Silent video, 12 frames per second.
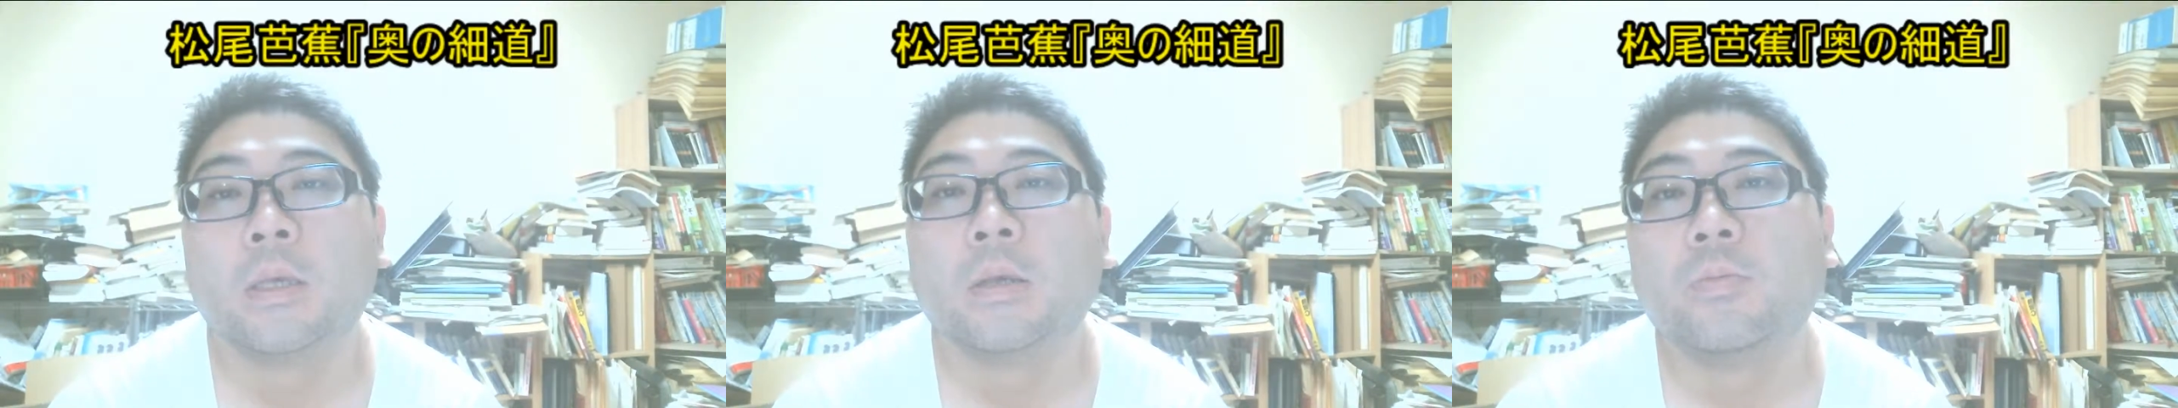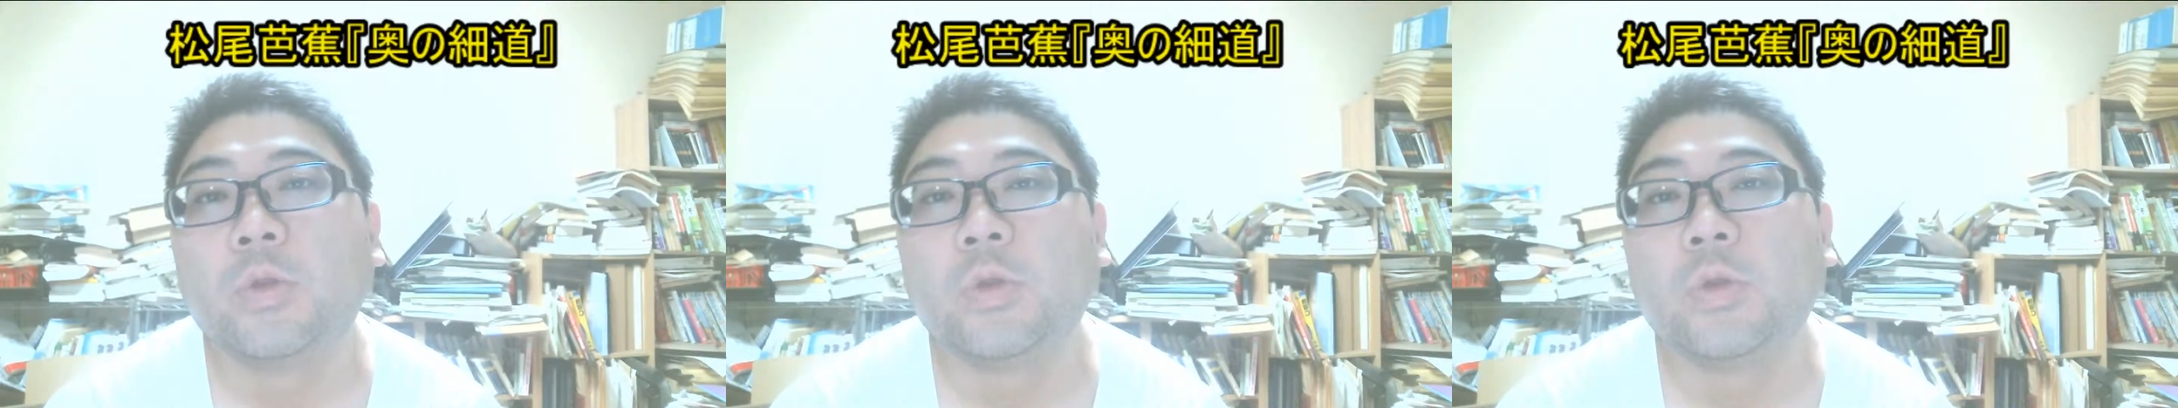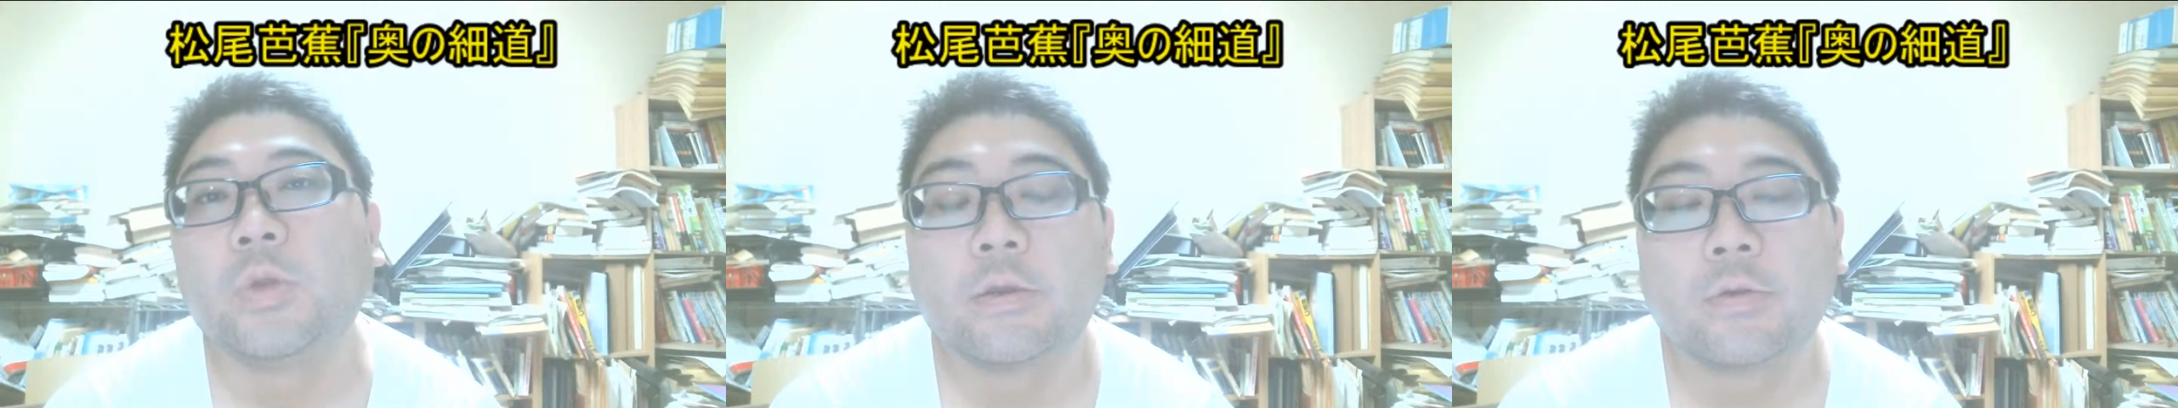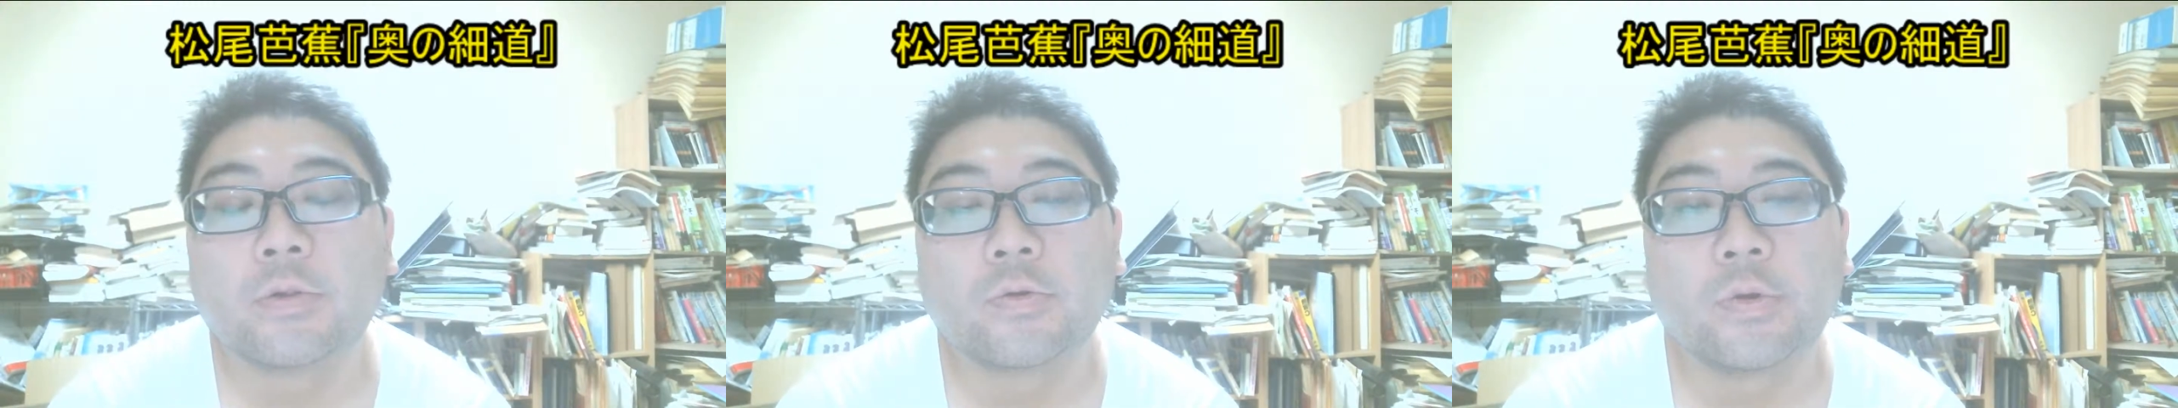皆さんよ
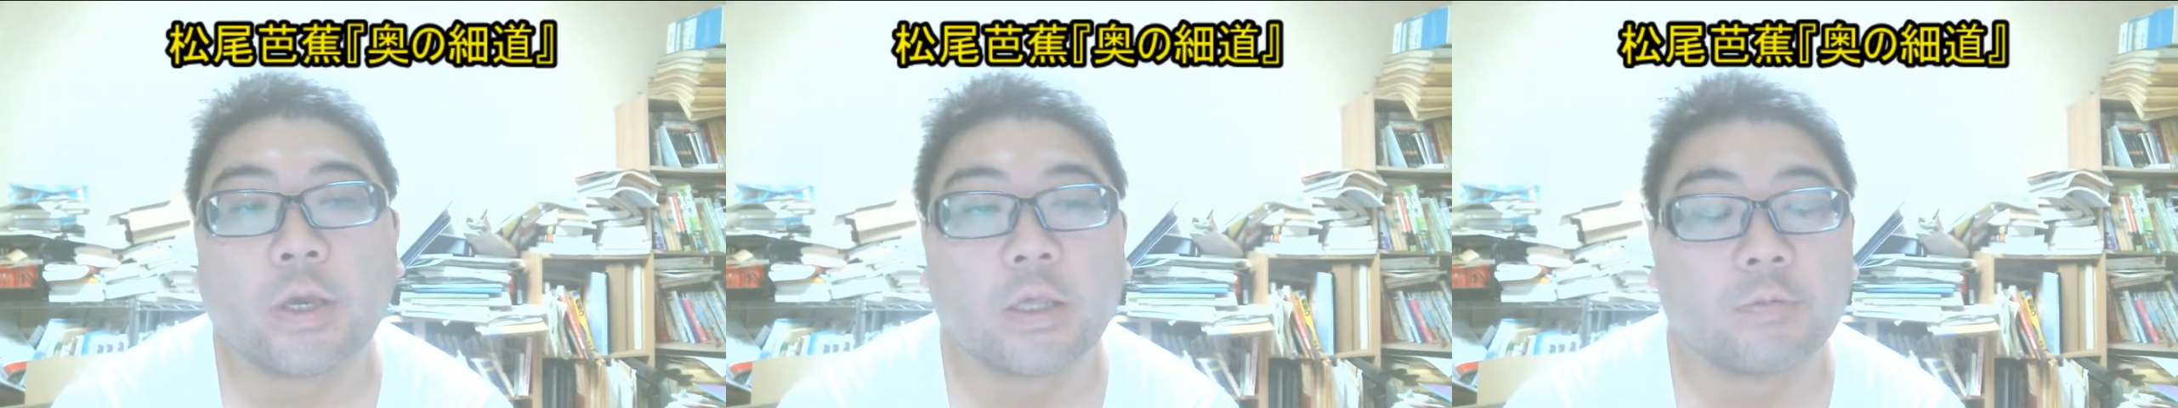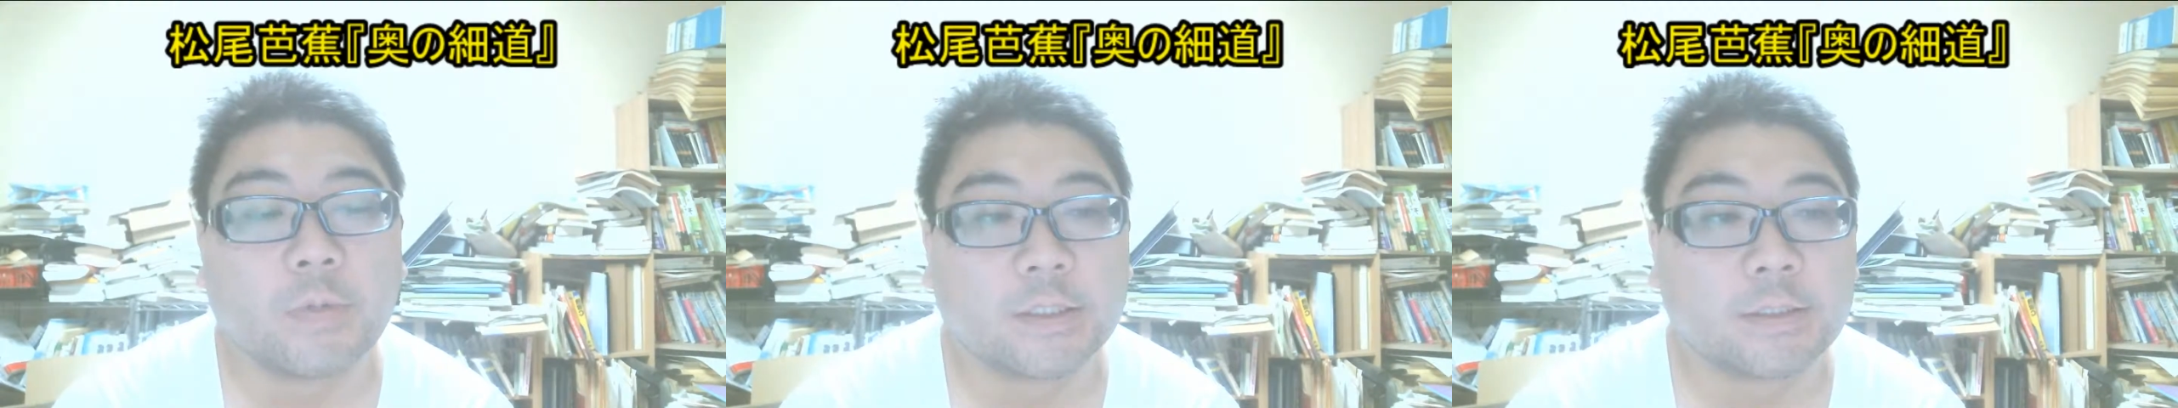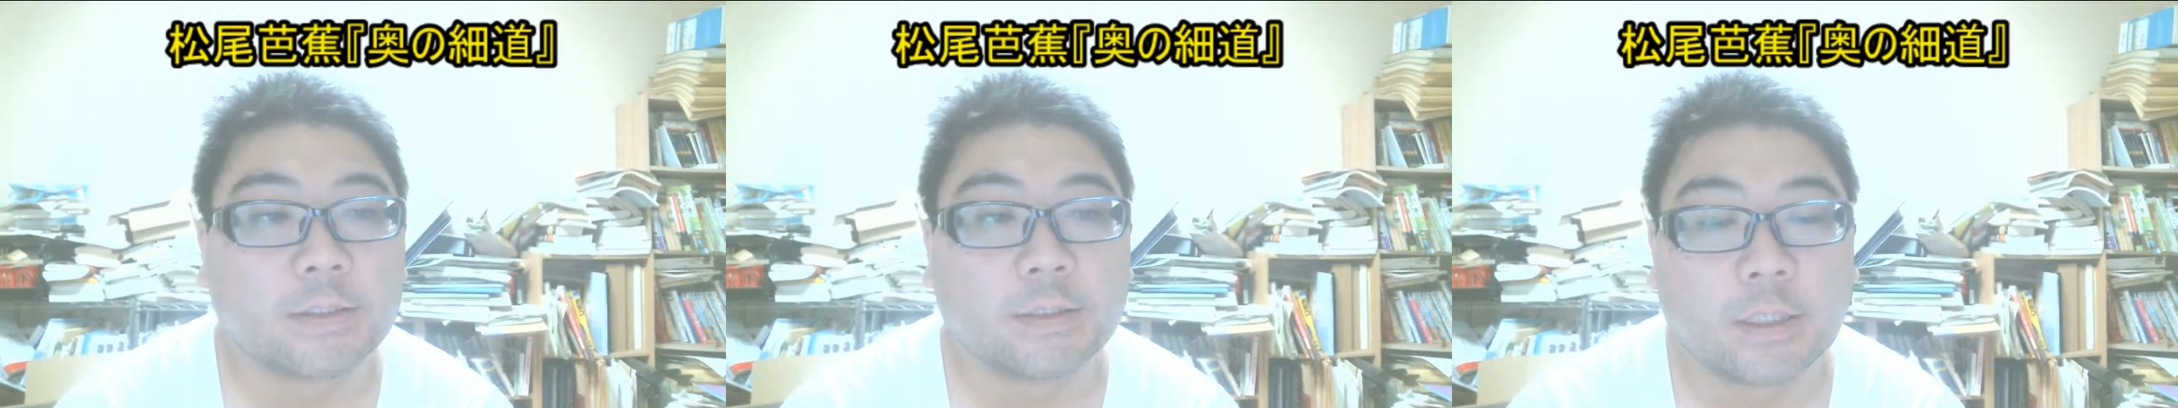ろしくお願いします。